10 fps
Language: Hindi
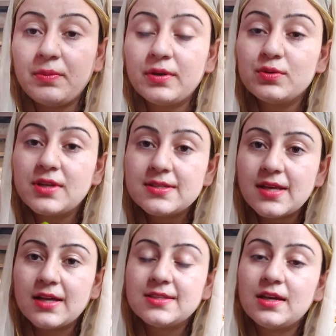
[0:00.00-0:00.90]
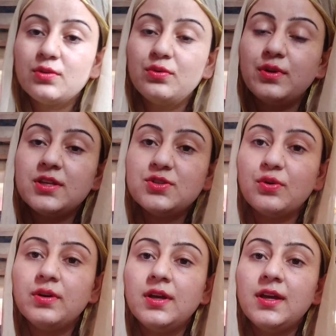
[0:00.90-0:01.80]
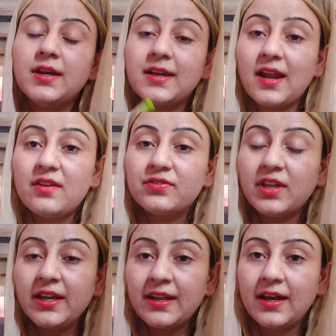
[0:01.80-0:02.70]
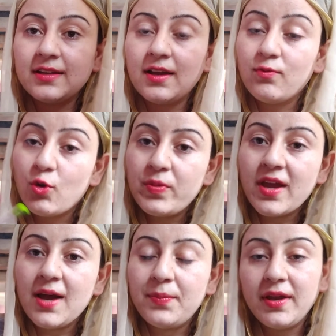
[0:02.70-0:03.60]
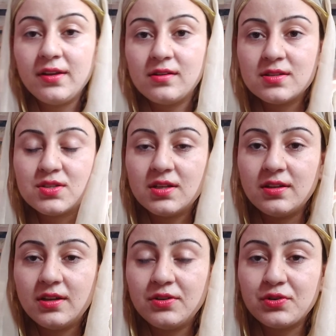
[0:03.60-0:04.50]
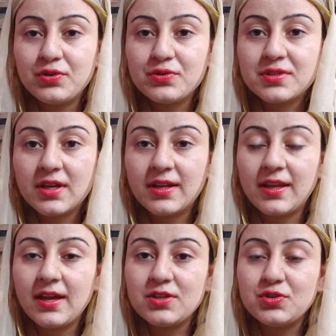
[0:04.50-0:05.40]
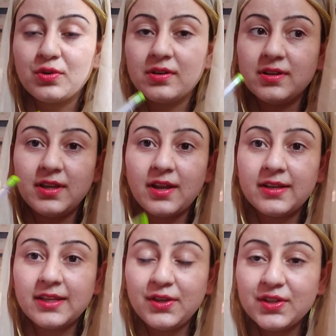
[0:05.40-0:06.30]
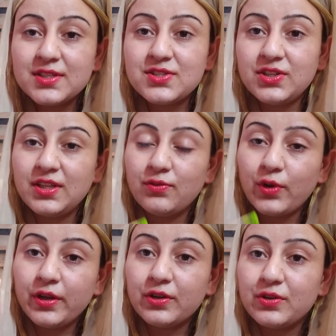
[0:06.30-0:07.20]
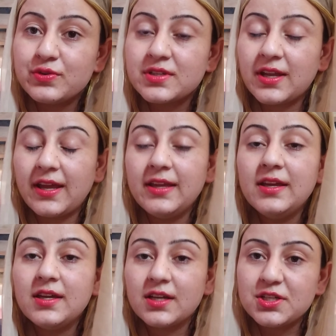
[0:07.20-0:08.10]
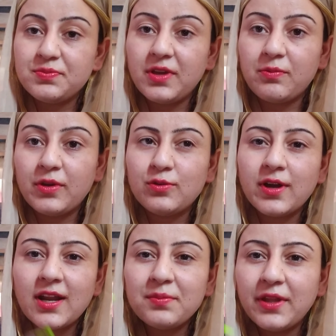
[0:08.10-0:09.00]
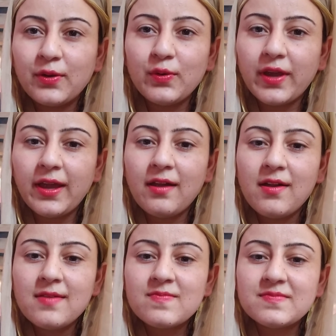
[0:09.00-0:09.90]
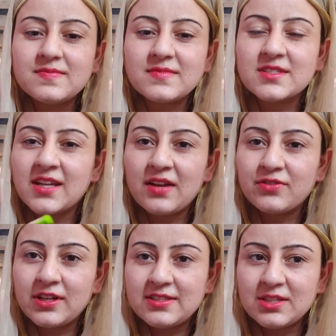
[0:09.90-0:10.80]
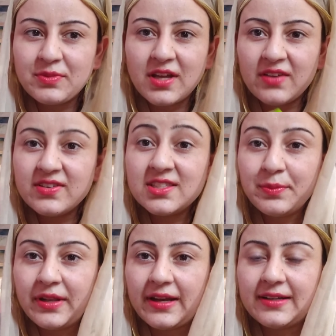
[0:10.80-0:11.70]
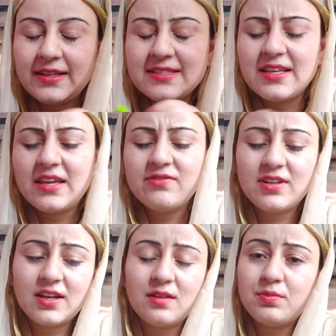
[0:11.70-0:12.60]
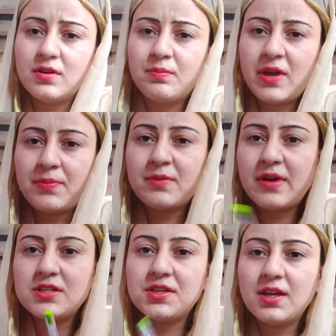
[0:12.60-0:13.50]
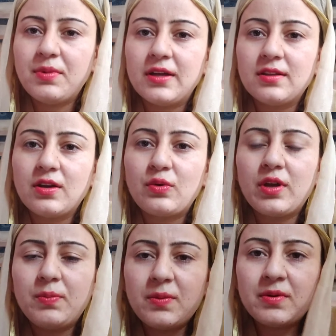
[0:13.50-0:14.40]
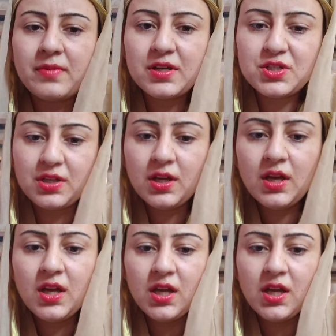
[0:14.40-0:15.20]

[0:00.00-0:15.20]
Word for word: में बट उसके साथ साथ उन्होंने जो क्राफ्ट था ईरान का वो भी यहाँ पे इंट्रोड्यूस कर किया जो ईरान की इंडस्ट्री थी वो इंट्रोड्यूस कराई कश्मीर में तो अगर आप देखोगे क्राफ्ट हम्म, कल्चर में काफ़ी सिमिलैरिटीज़ है इवन अगर पेपर माशी की बात करोगे पेपर माशी